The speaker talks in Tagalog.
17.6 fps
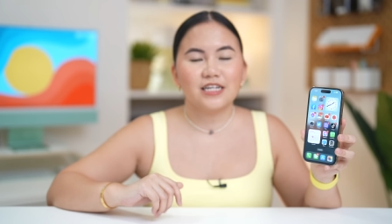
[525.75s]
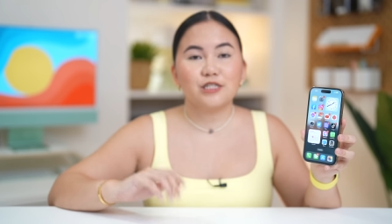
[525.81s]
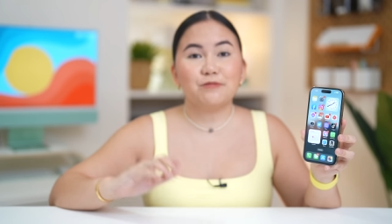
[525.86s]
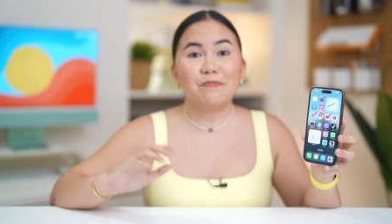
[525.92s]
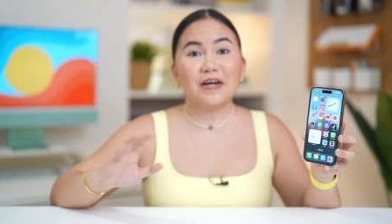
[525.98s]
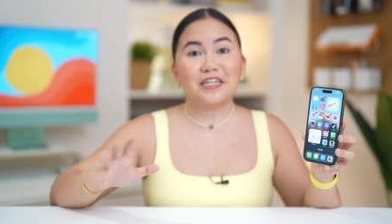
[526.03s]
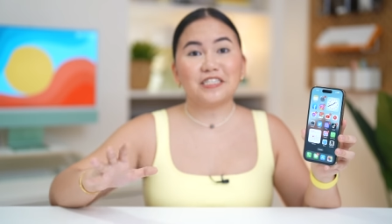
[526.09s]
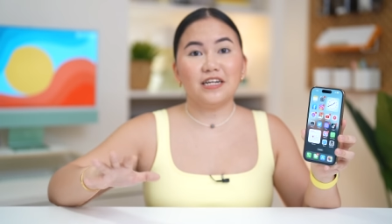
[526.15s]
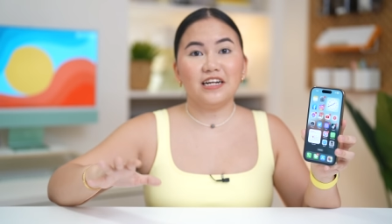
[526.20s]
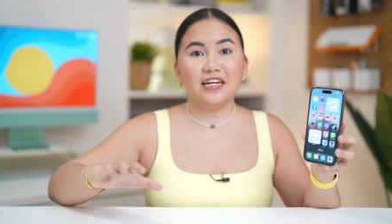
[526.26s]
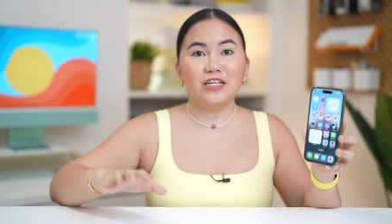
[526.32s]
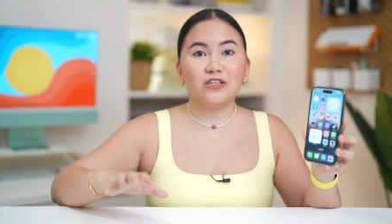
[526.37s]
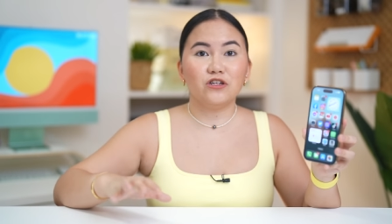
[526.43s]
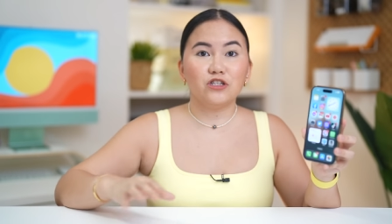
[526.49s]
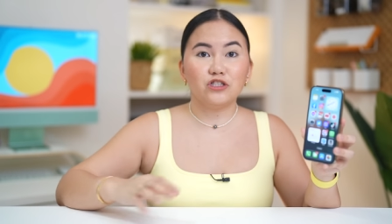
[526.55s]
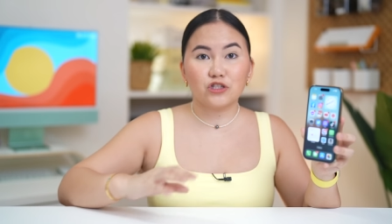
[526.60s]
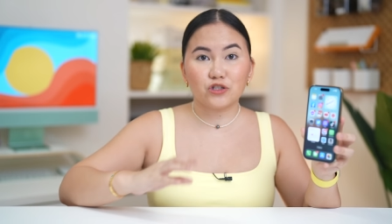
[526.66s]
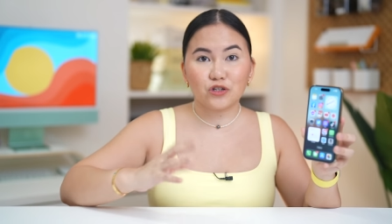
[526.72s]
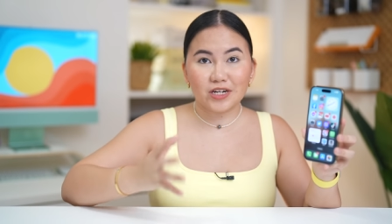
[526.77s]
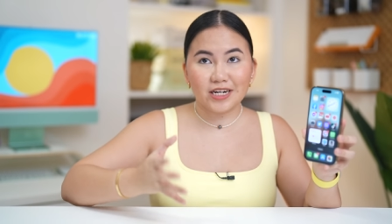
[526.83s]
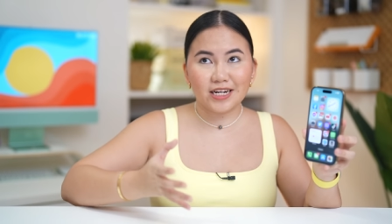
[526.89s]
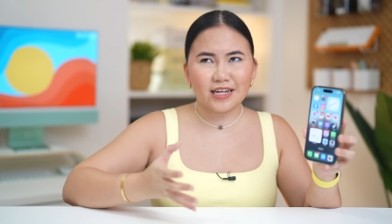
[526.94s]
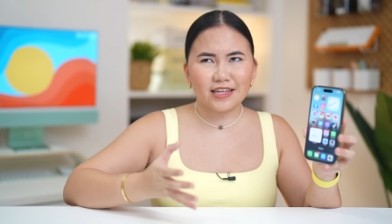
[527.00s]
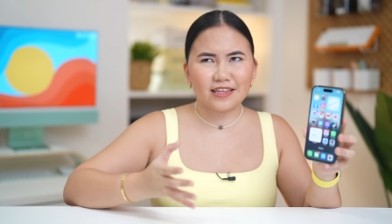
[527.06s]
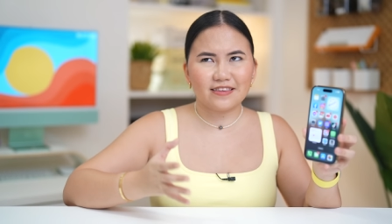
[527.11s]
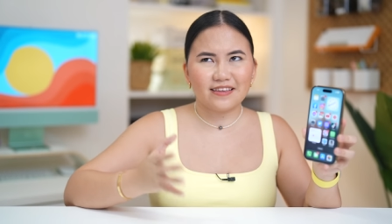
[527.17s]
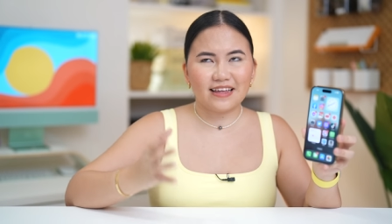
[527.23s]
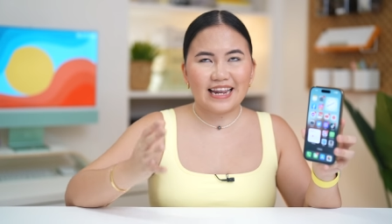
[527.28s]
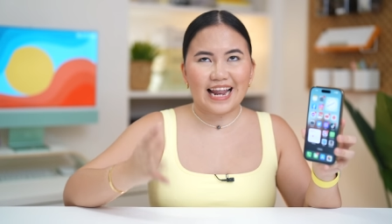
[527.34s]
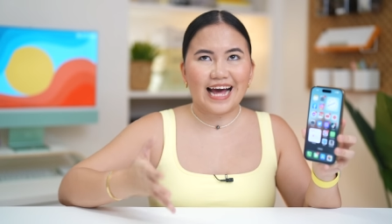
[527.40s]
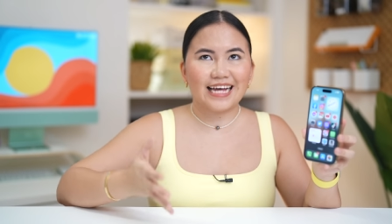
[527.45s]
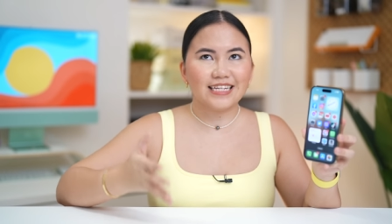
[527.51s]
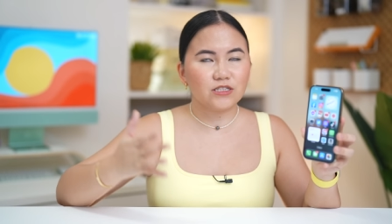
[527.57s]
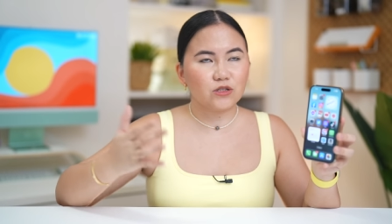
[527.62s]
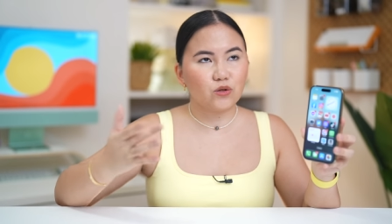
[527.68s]
Especially no, during the
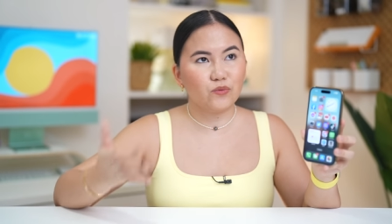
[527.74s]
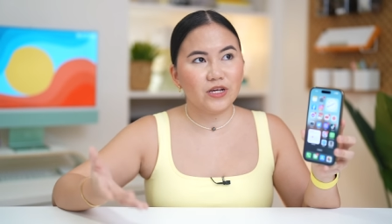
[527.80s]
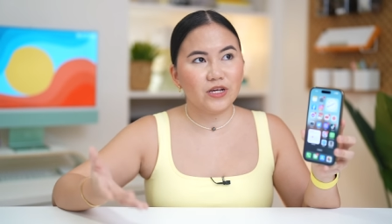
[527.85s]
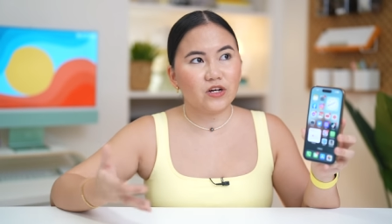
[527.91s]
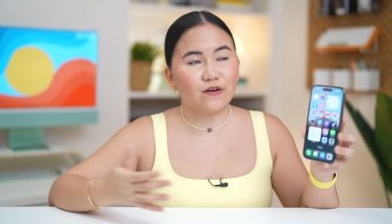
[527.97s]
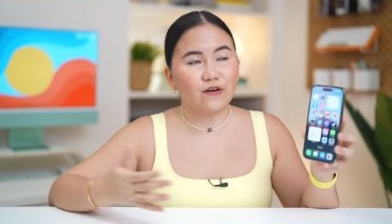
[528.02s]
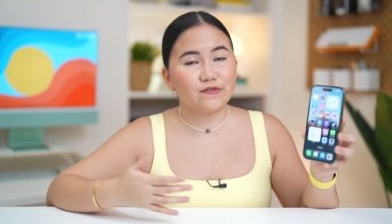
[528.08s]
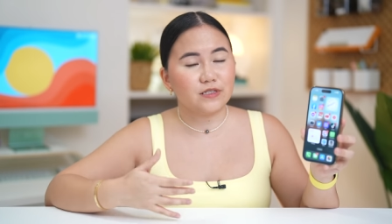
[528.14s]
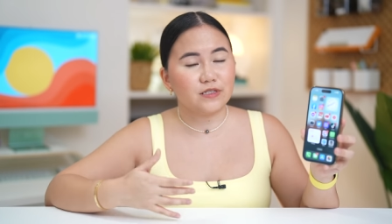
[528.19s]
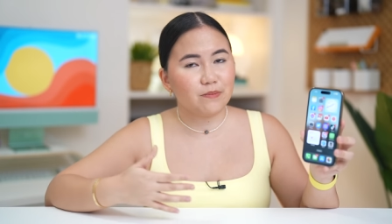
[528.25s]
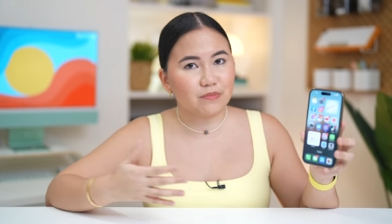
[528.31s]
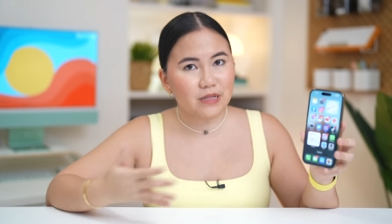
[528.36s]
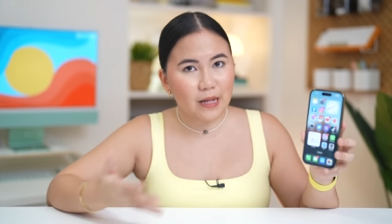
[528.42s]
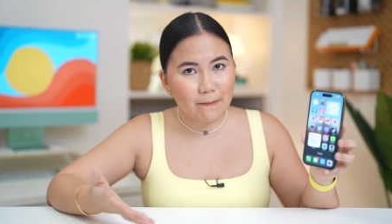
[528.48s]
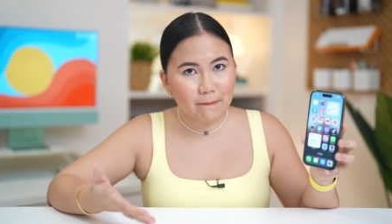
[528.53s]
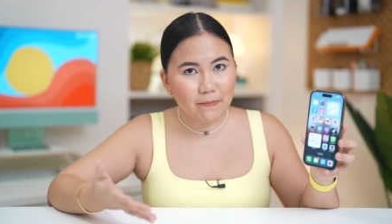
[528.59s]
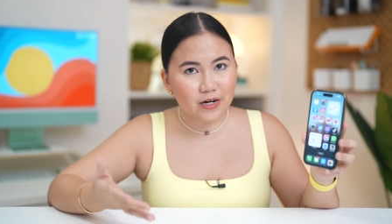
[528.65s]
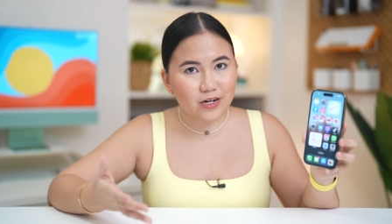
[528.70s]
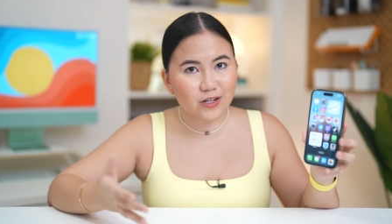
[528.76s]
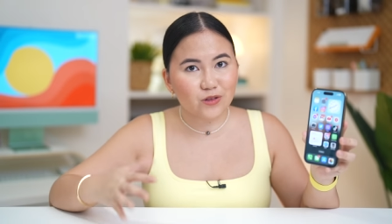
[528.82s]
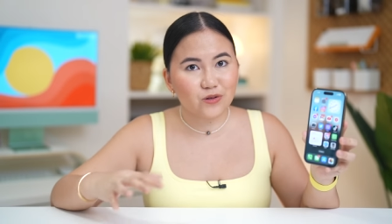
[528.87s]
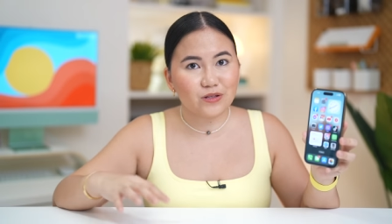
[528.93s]
last week of September to